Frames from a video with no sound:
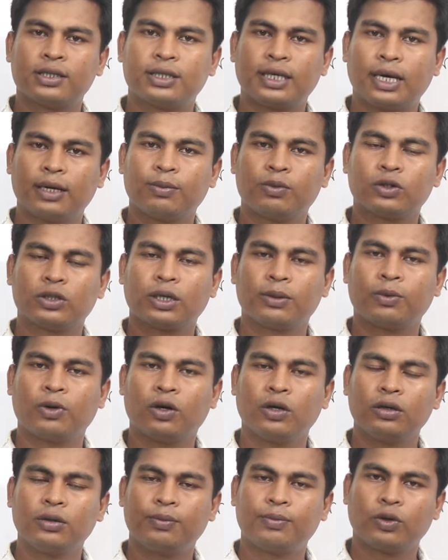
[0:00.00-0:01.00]

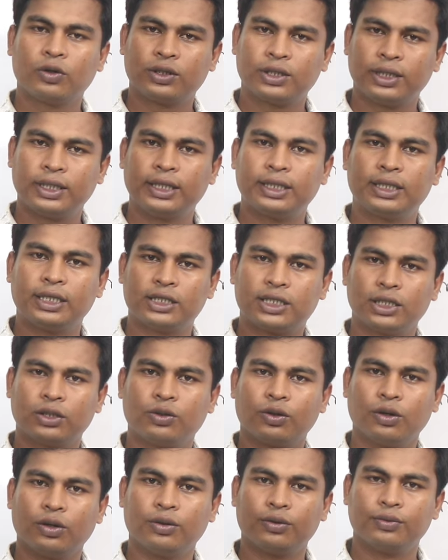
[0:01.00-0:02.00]
সালবোটামল প্রতি
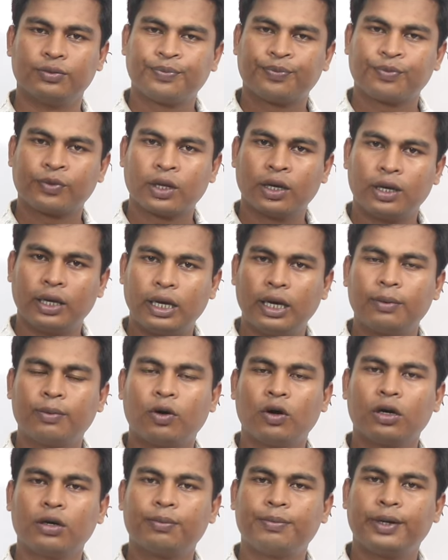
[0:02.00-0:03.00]
নির্দেশিত
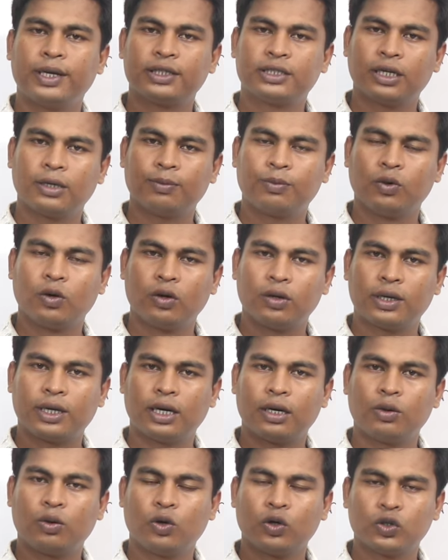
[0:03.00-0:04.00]
এবং বেটা
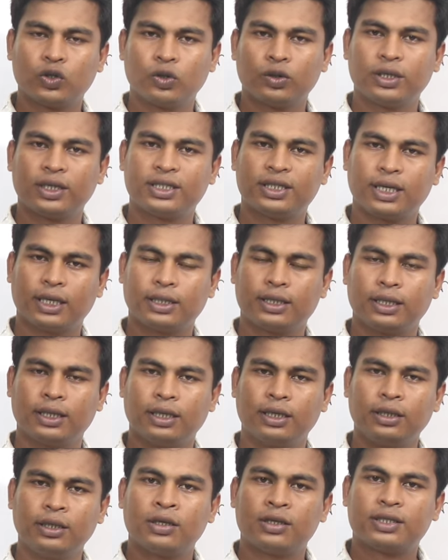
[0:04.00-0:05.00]
ব্লকার ওষুধের সাথে
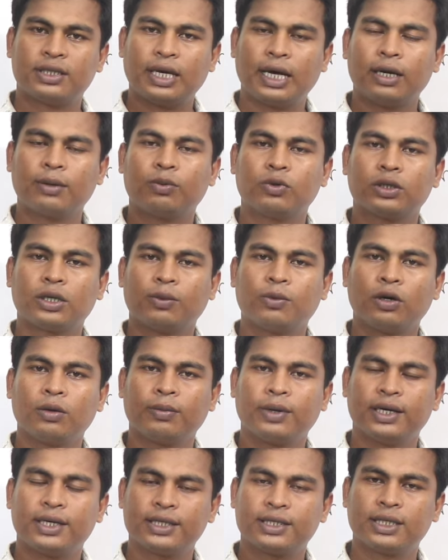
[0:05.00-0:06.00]
সালবোটামল
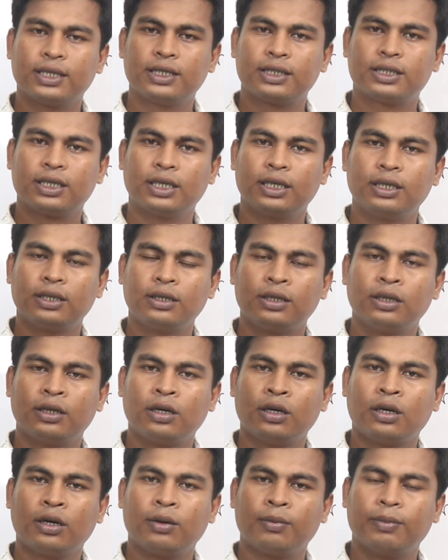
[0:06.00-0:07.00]
মেডিসিনটি
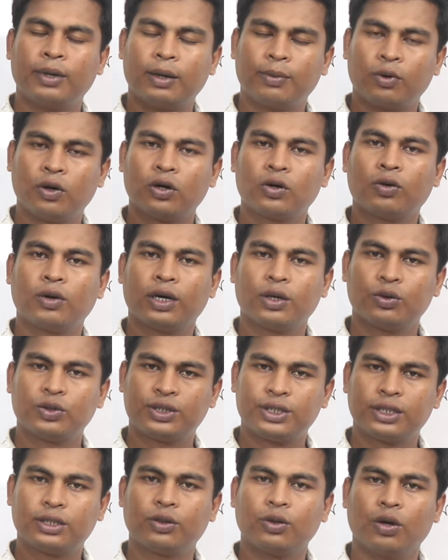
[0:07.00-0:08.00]
ব্যবহার করা
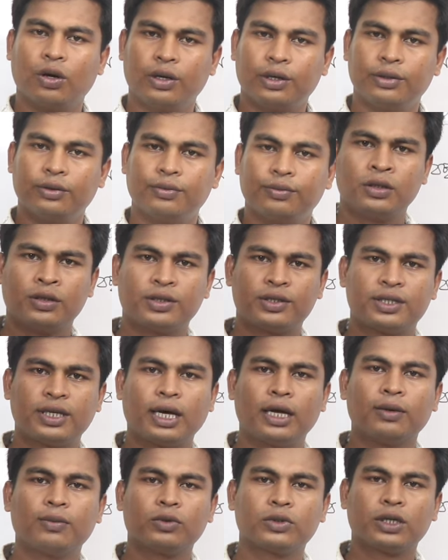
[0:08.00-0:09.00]
উচিত নয়
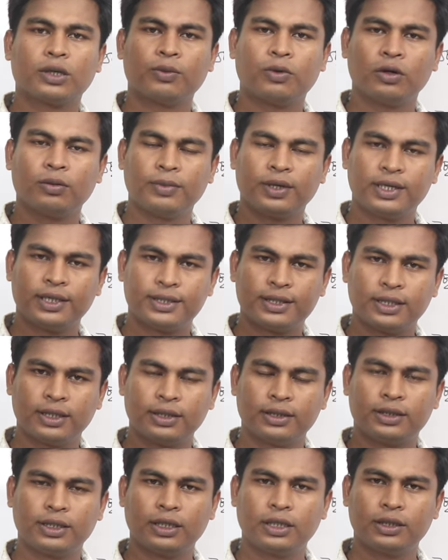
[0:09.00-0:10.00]
সালবোটামল
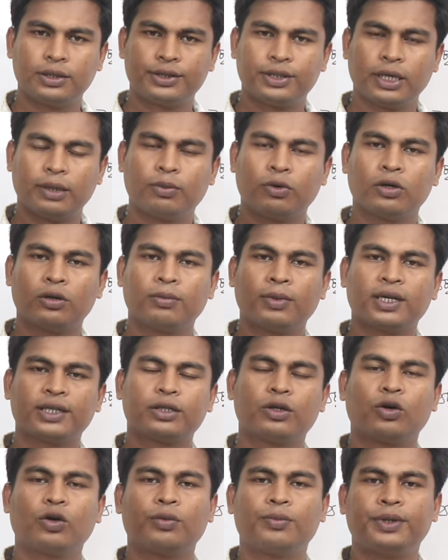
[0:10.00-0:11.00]
মেডিসিনটির সেবন
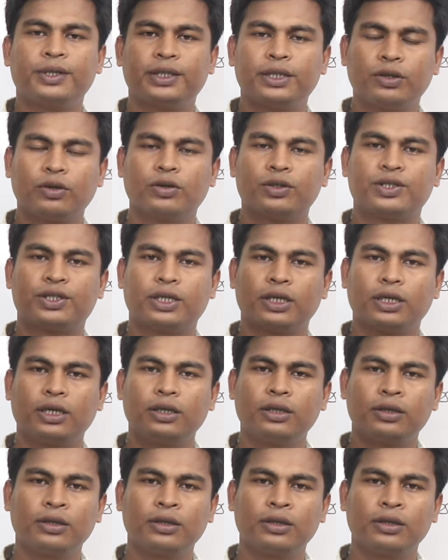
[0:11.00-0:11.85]
মাত্র বিধি হচ্ছে